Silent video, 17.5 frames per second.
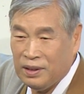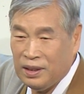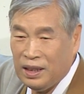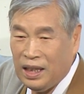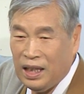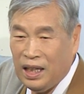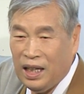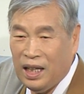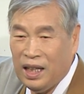
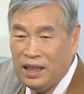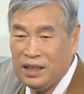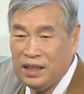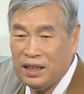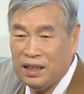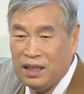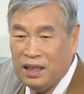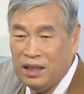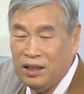네
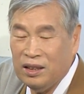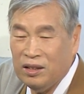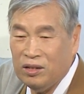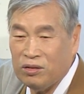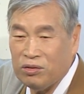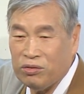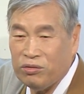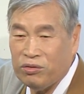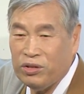가지 큰
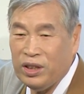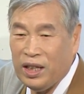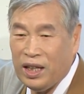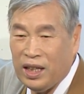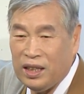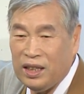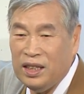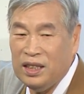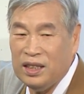둘이
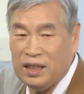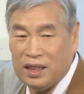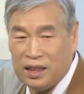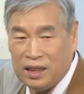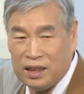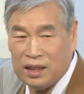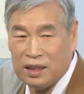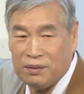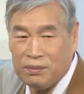아닌
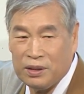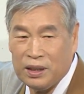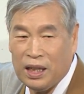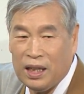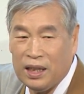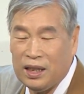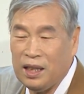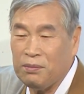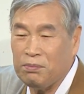신심,
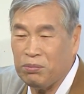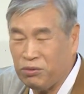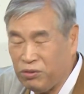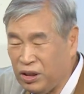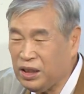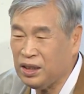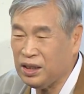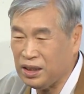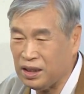사대
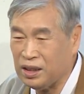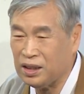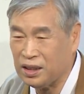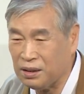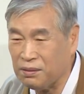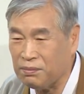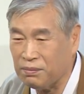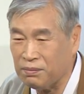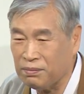불이
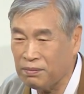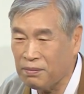신심.